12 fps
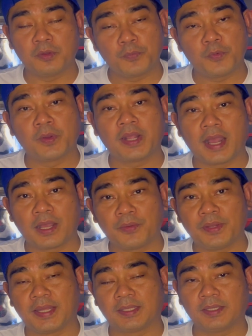ano po ang
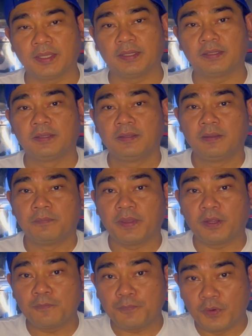gagawin natin?
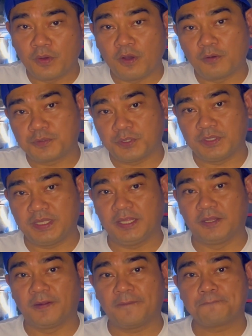Meron pong option
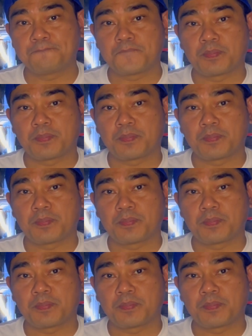dyan, no? Oh.